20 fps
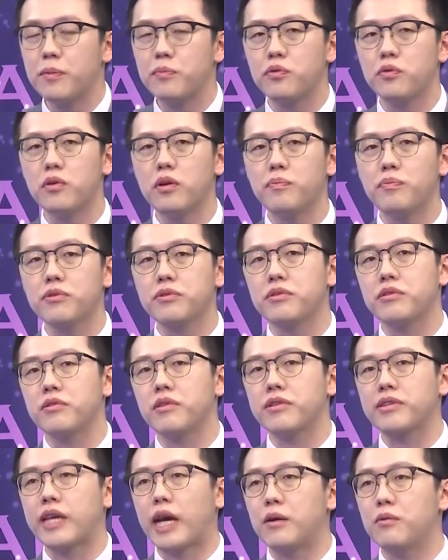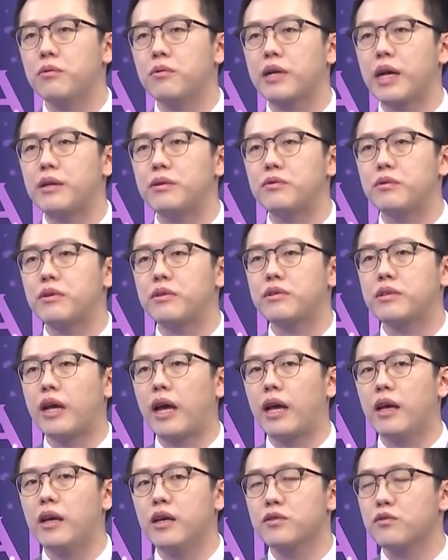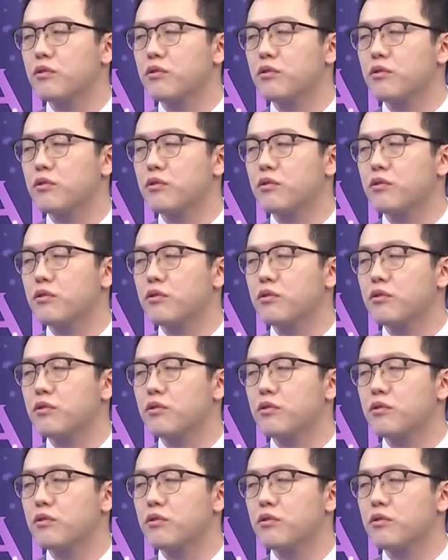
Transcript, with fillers: 这一波不止散户感觉在